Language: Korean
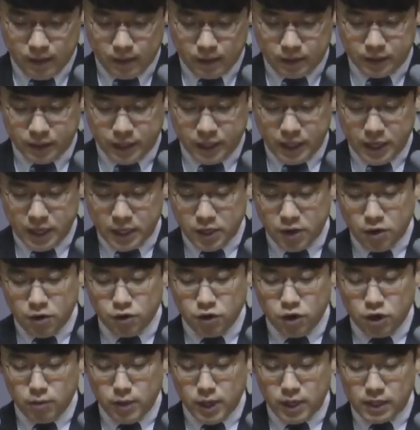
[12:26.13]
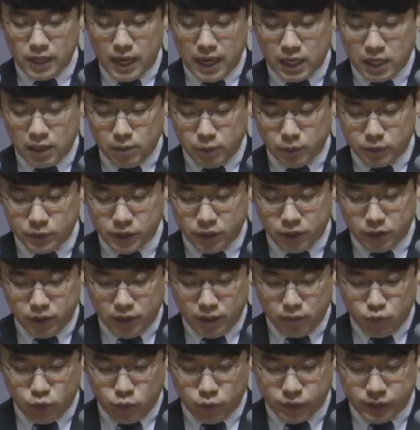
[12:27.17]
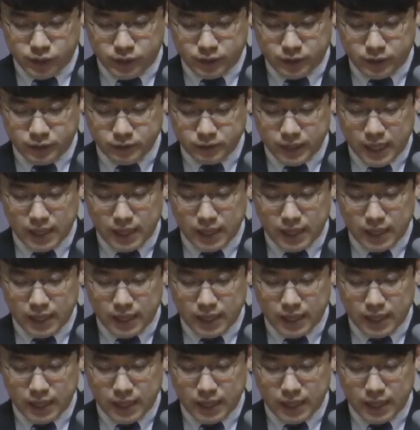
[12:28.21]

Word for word: 그들에게 격려의 말을 아낌없이 건 n 으로써